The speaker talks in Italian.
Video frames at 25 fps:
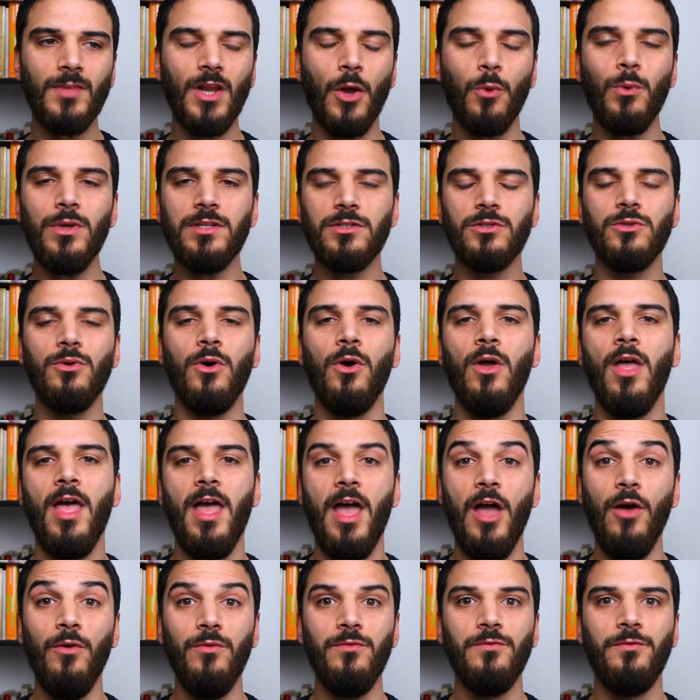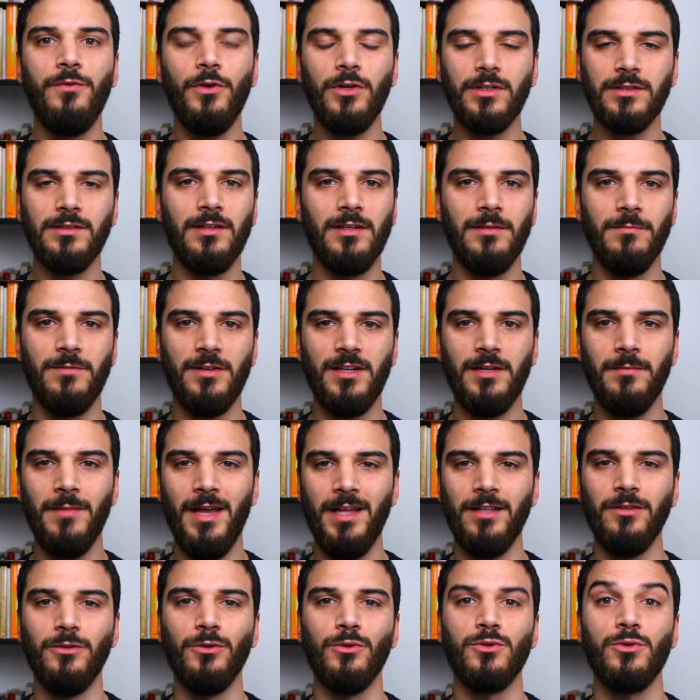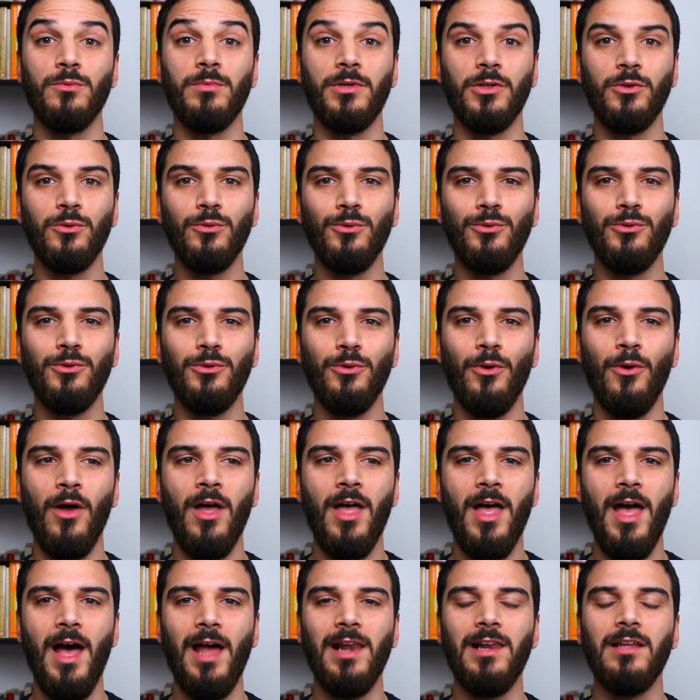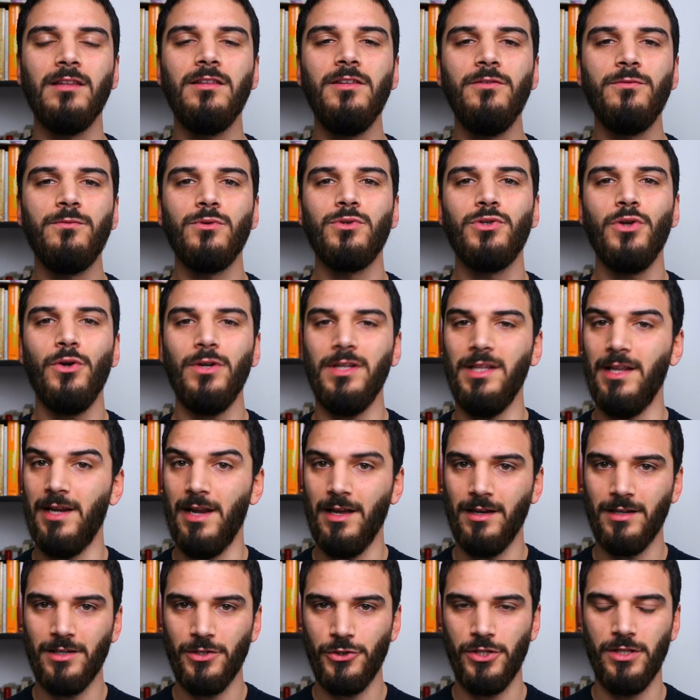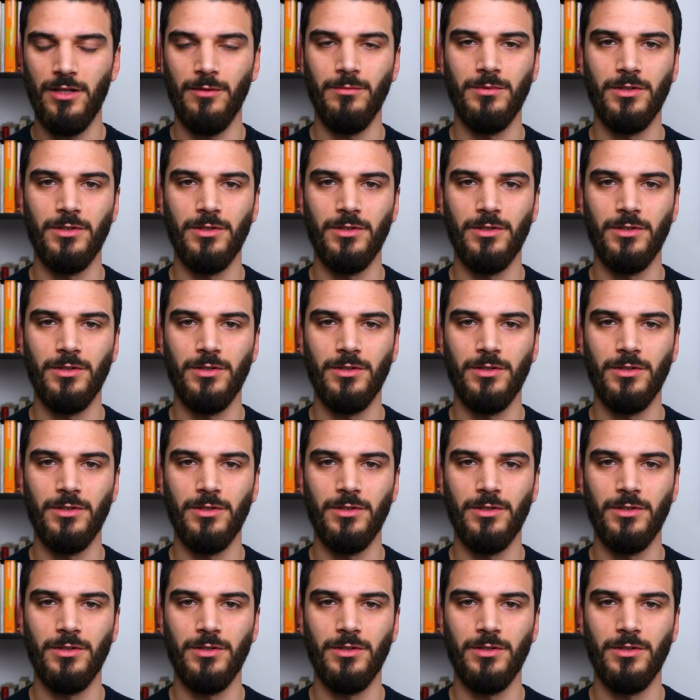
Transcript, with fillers: Questo è un forte riferimento soprattutto alla diffusione della crescita